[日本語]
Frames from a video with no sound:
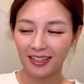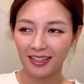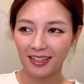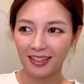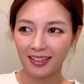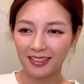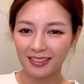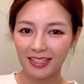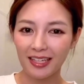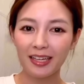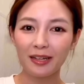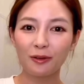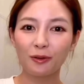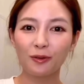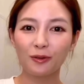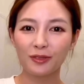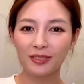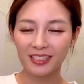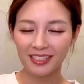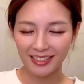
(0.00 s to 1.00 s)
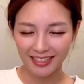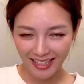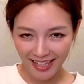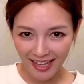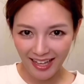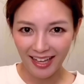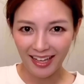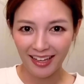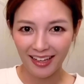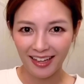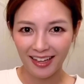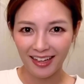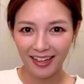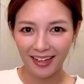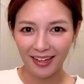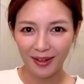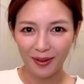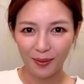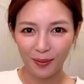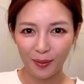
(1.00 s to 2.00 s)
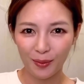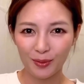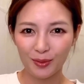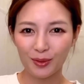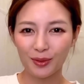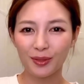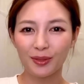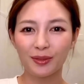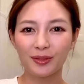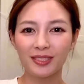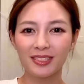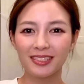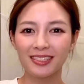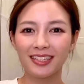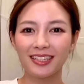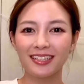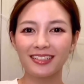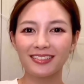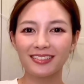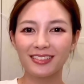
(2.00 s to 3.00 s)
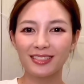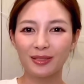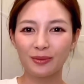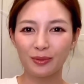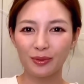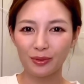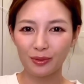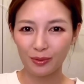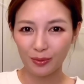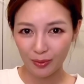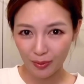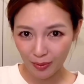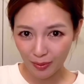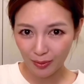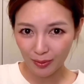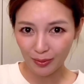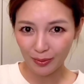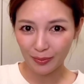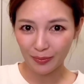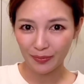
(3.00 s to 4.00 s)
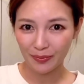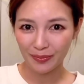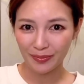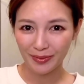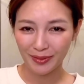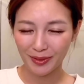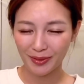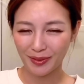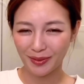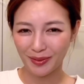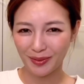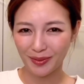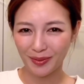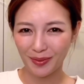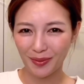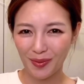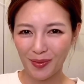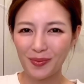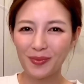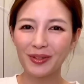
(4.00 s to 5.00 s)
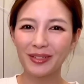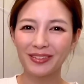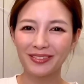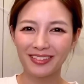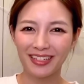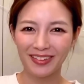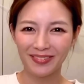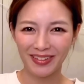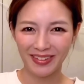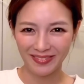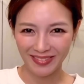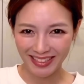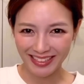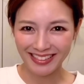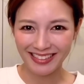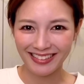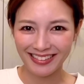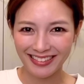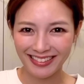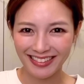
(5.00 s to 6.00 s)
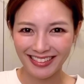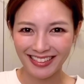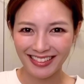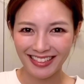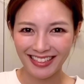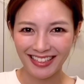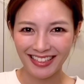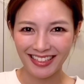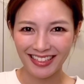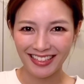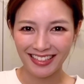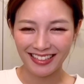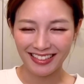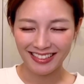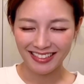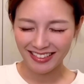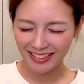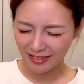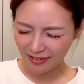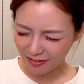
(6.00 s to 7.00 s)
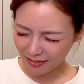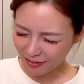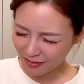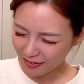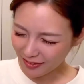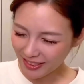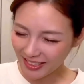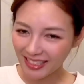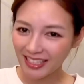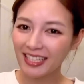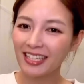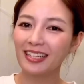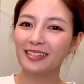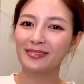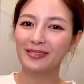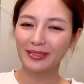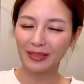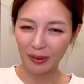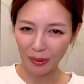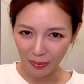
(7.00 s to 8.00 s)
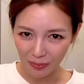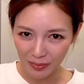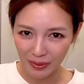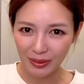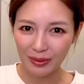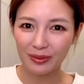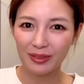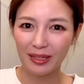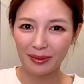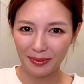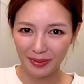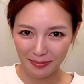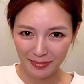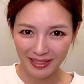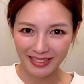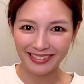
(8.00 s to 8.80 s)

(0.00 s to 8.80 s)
成功してほっとしている自分をこう思い浮かべます。すごいリアルに思い浮かべます